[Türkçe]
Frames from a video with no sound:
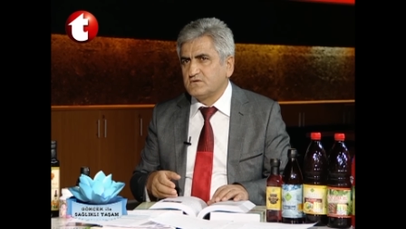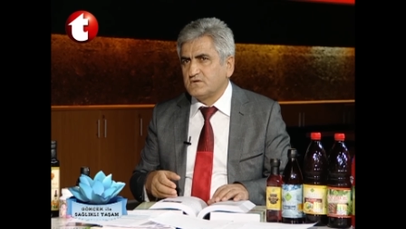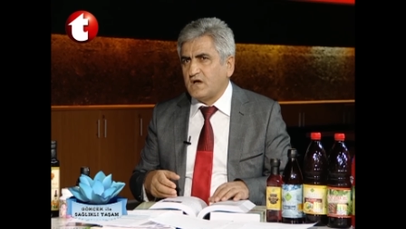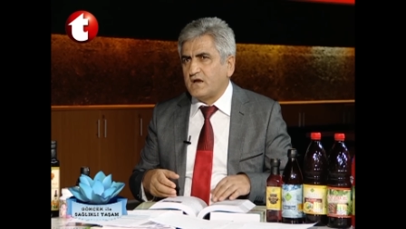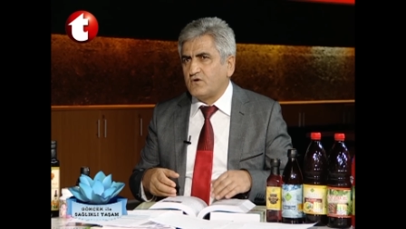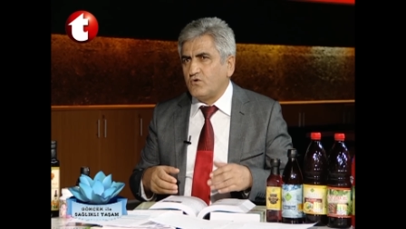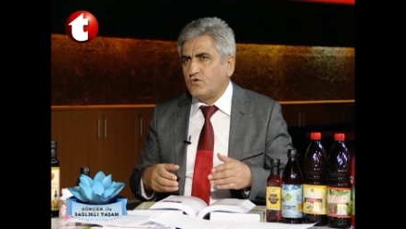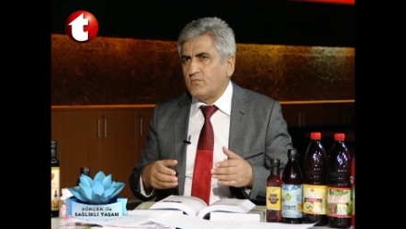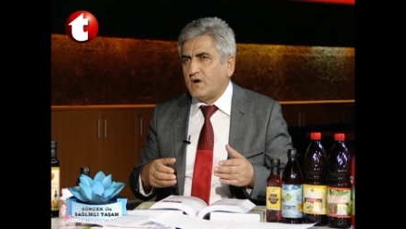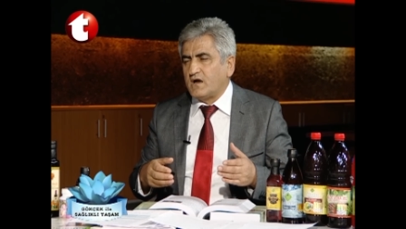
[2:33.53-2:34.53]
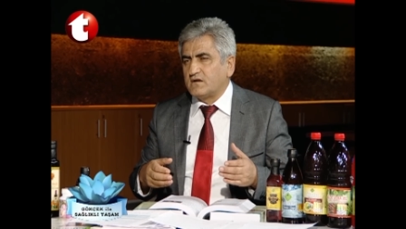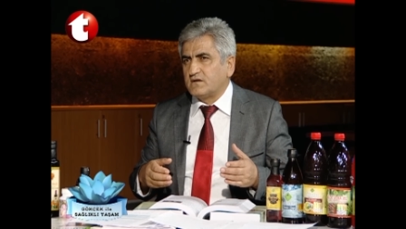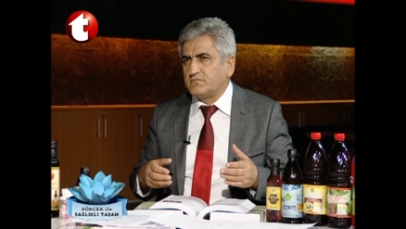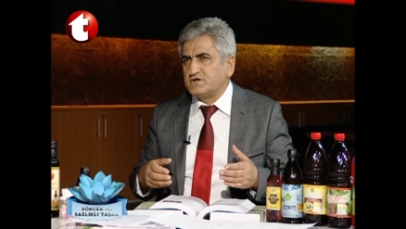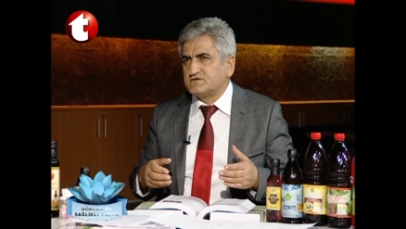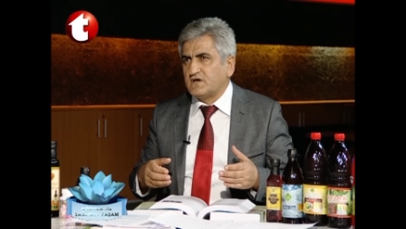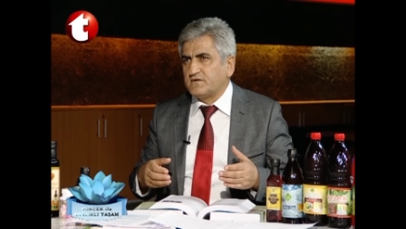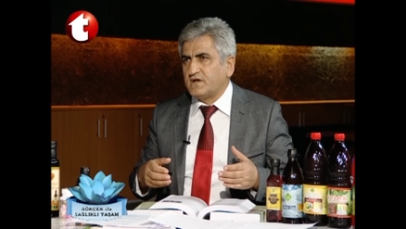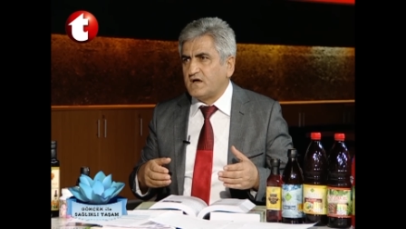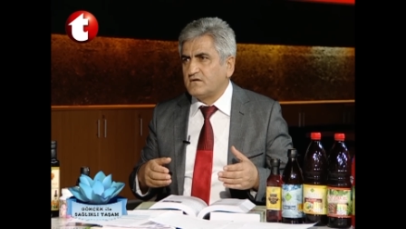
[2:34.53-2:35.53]
Yani ölüm anında bir
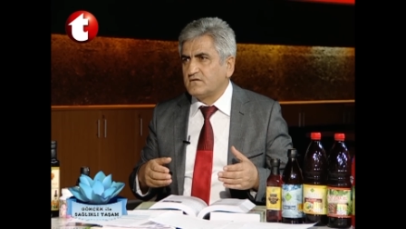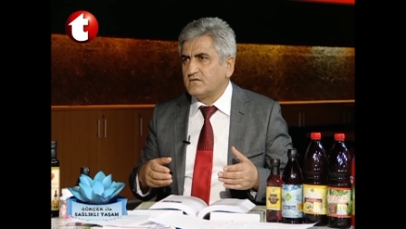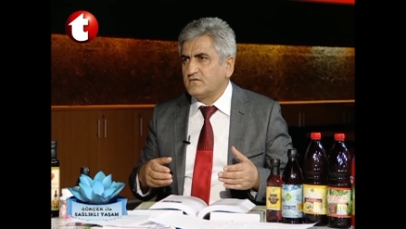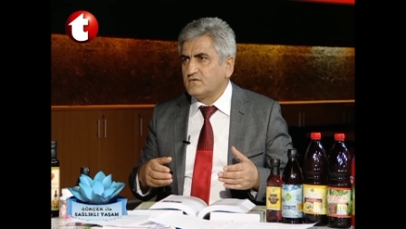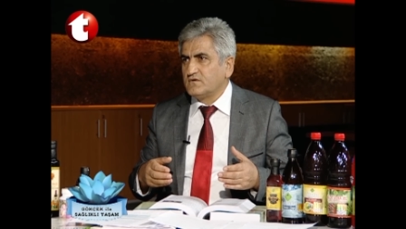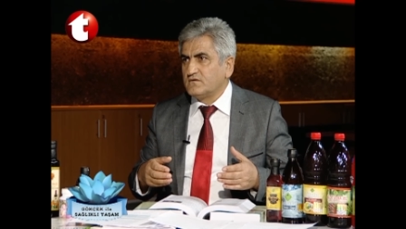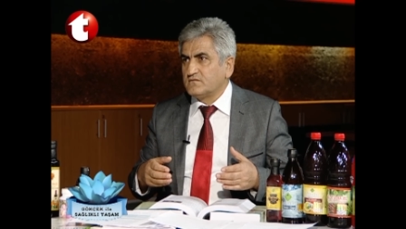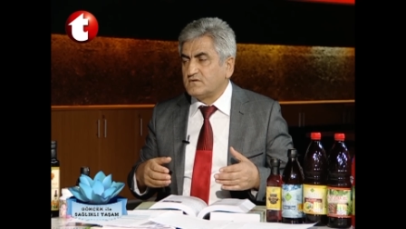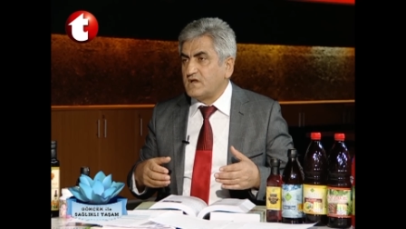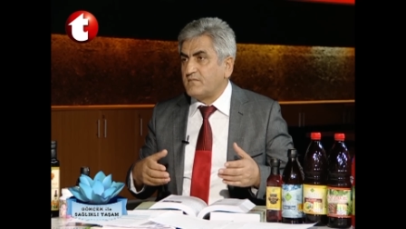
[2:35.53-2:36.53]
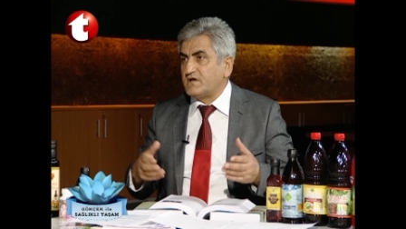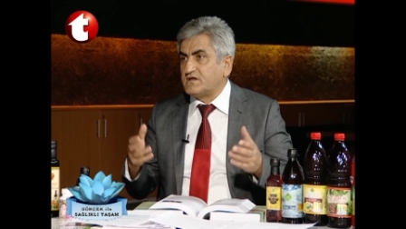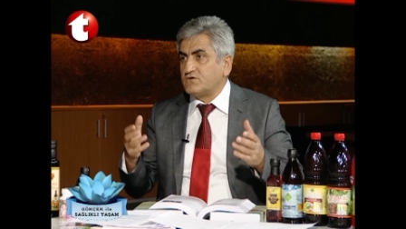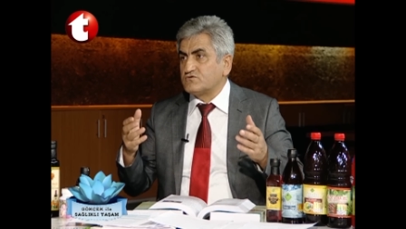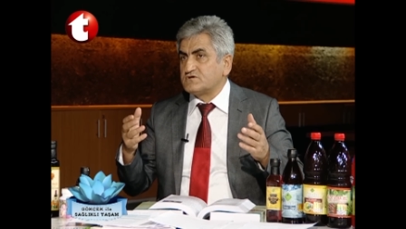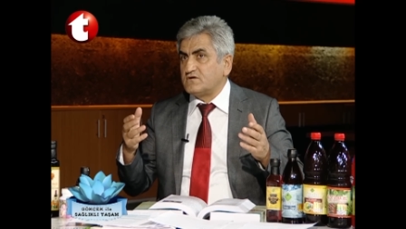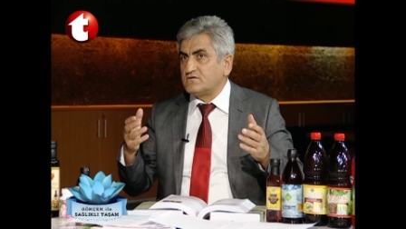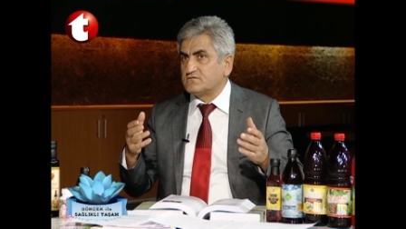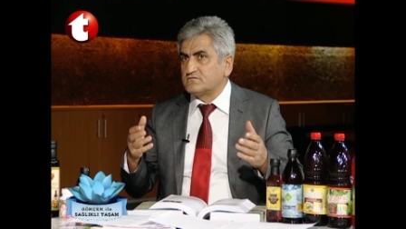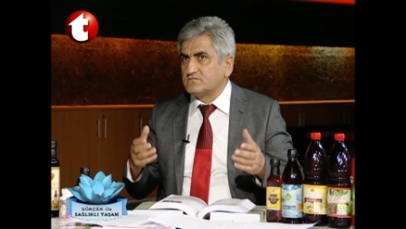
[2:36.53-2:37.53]
insanda DMT
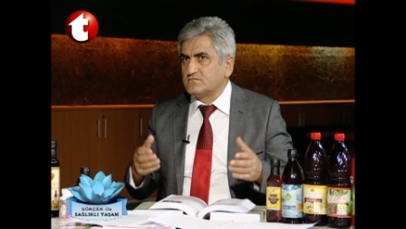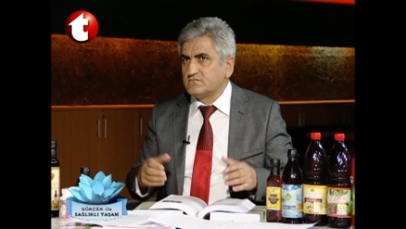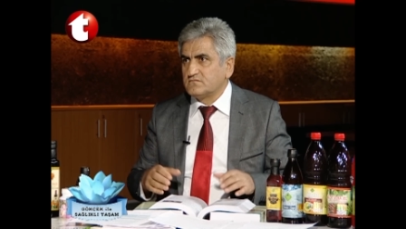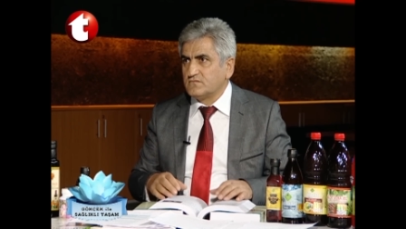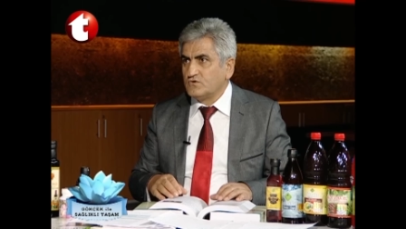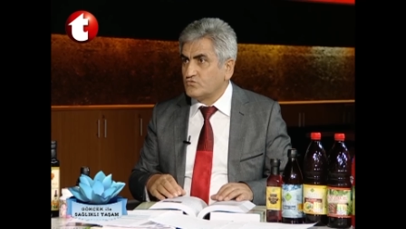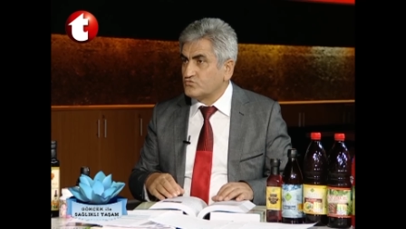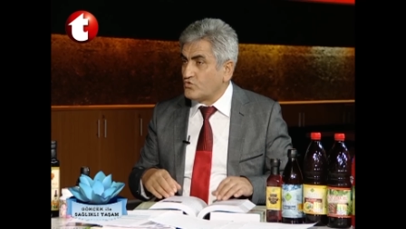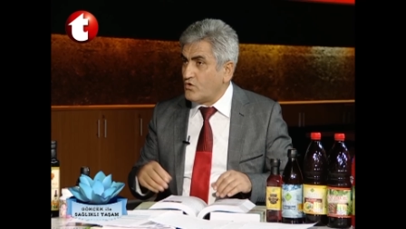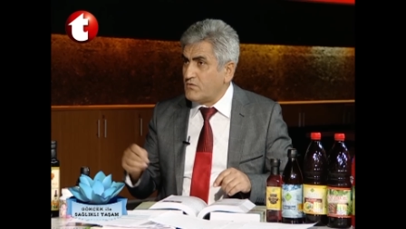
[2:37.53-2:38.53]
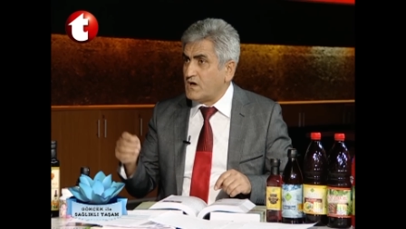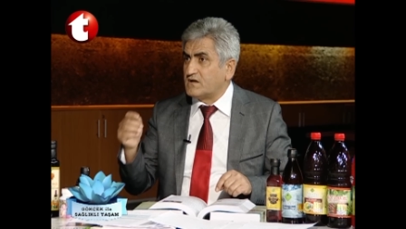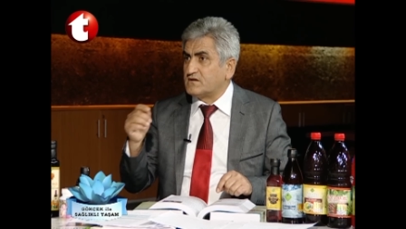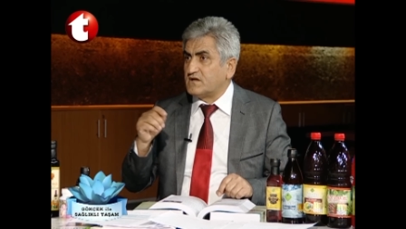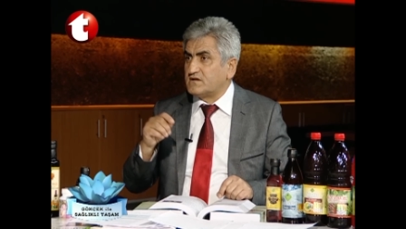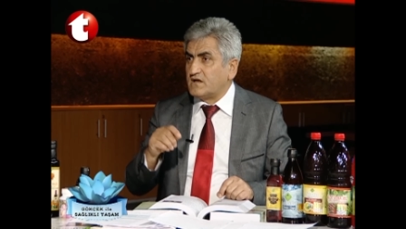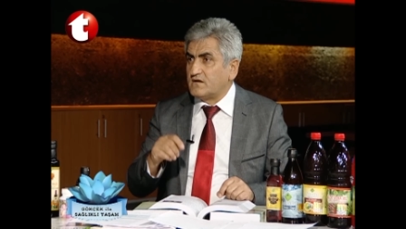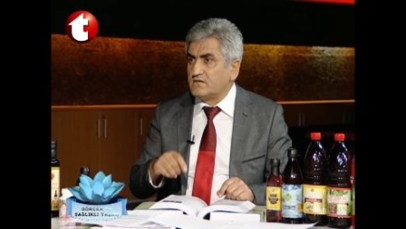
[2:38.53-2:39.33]
yükseliyor. Doğum anında da